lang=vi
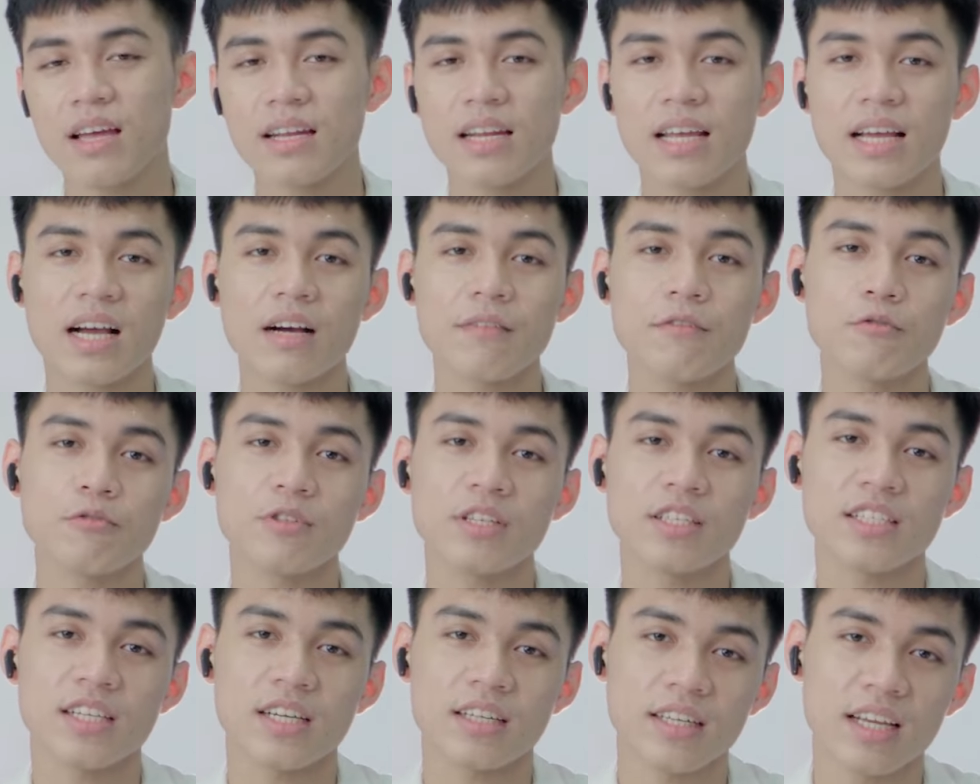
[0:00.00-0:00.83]
Để khắc phục
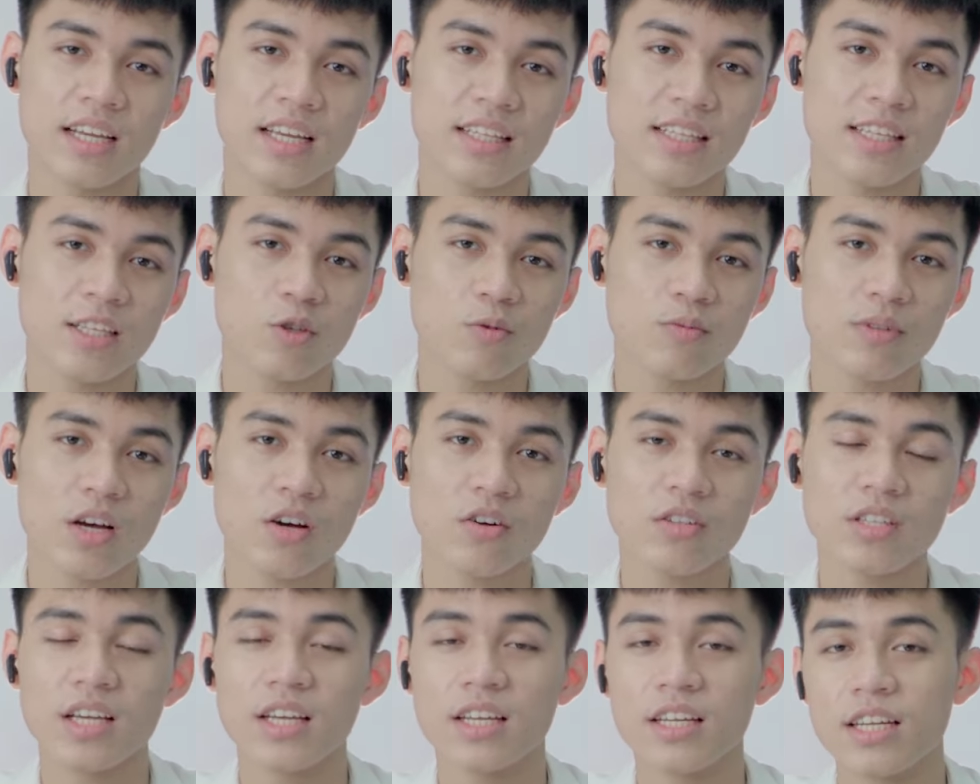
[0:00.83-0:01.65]
tình trạng này thì chúng ta
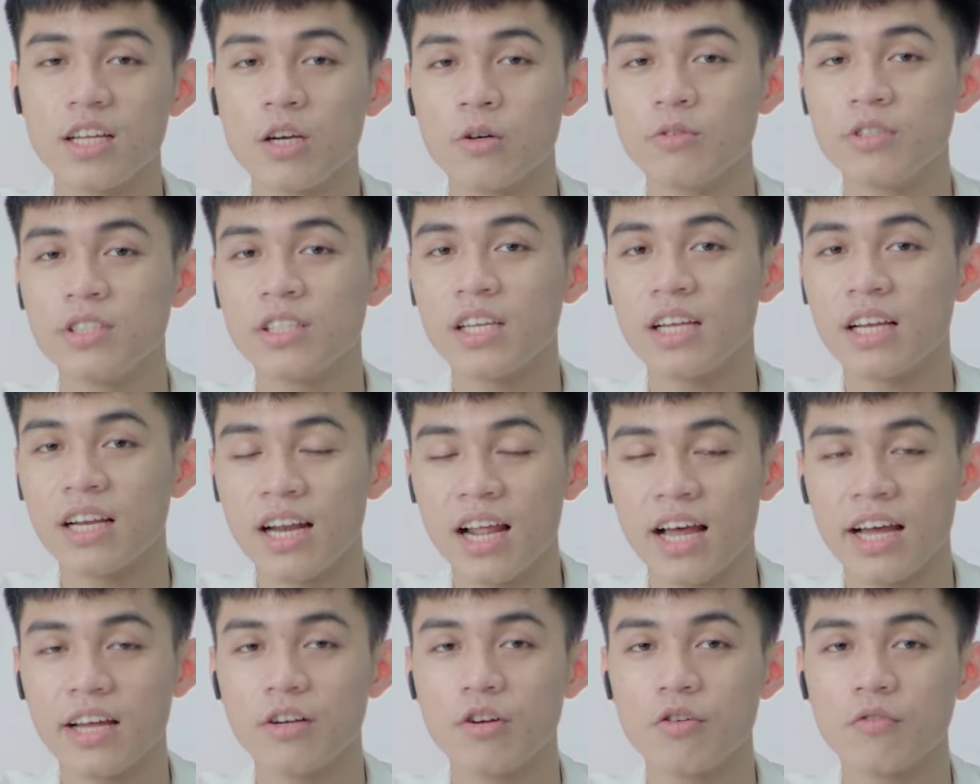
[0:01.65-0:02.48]
có thể điều chỉnh
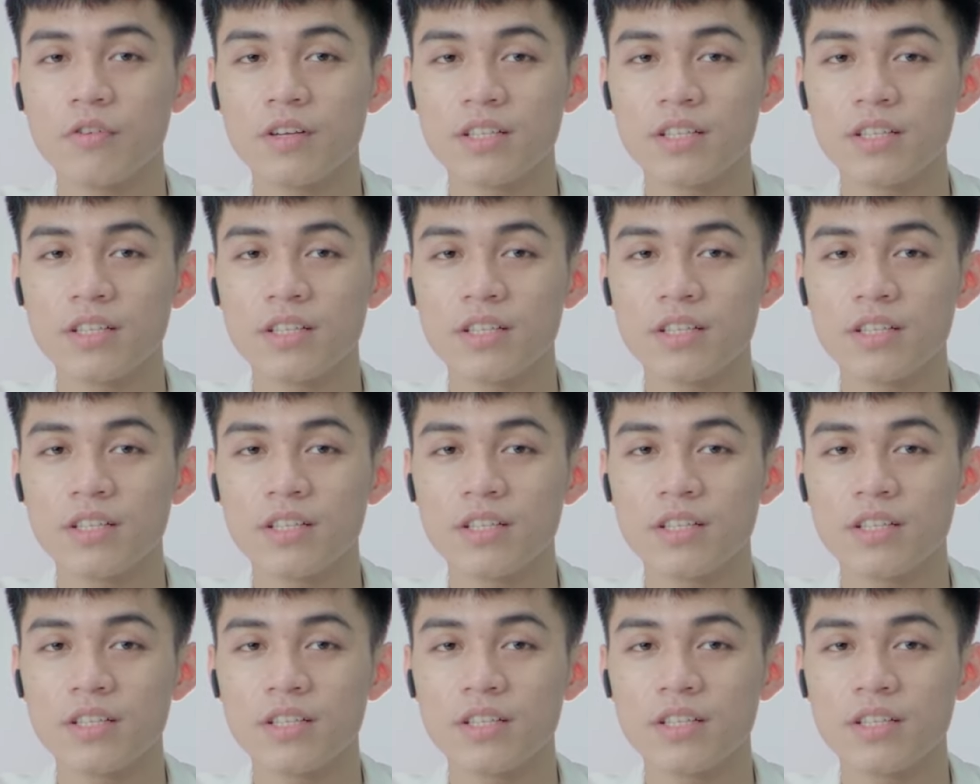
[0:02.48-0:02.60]
lại độ